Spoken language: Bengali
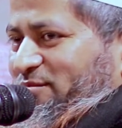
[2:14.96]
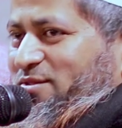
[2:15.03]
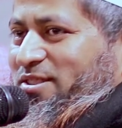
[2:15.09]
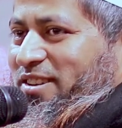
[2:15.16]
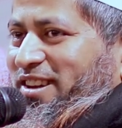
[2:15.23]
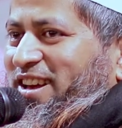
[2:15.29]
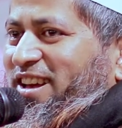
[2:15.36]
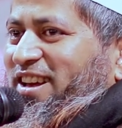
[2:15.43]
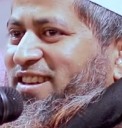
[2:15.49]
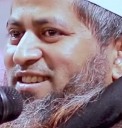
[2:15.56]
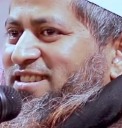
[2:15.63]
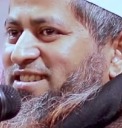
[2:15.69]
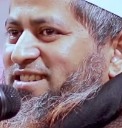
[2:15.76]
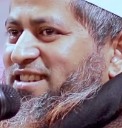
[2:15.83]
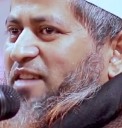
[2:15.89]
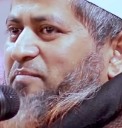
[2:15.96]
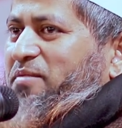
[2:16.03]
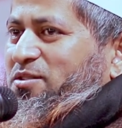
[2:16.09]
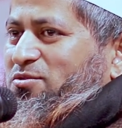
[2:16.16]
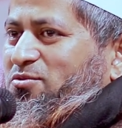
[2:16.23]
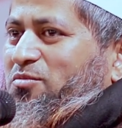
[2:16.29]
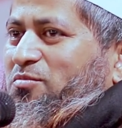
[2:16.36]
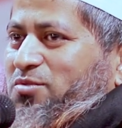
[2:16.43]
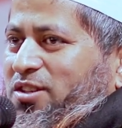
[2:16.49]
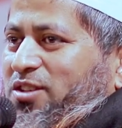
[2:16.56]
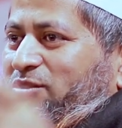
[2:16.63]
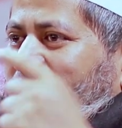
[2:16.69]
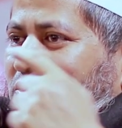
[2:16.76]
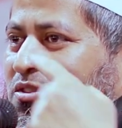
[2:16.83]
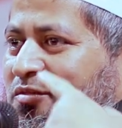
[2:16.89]
বুঝলেন না চাপার জোর
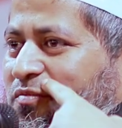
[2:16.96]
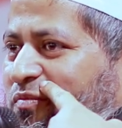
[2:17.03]
বুঝেন তো